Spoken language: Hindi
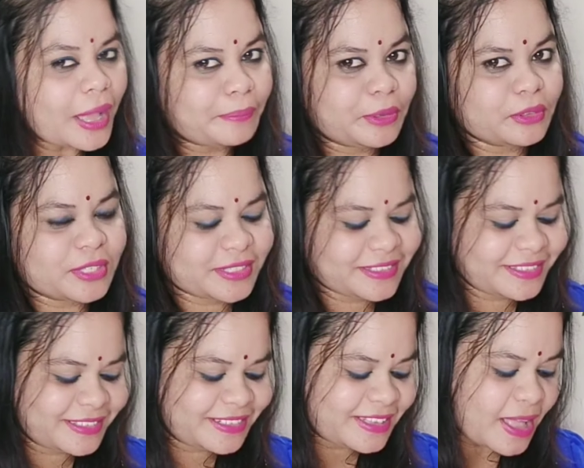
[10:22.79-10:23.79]
हापी अच्छे
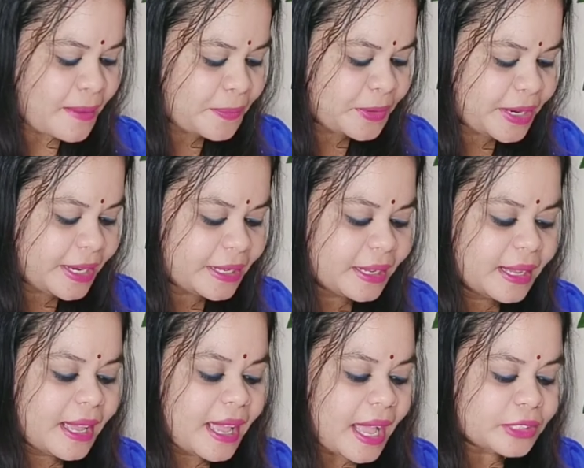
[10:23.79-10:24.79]

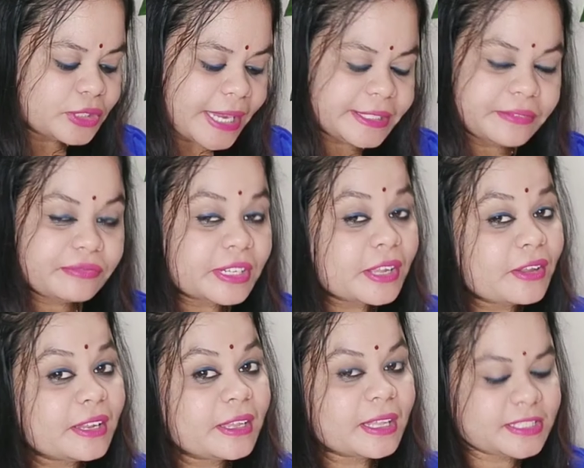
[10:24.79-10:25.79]
जब एक्ट फिल कले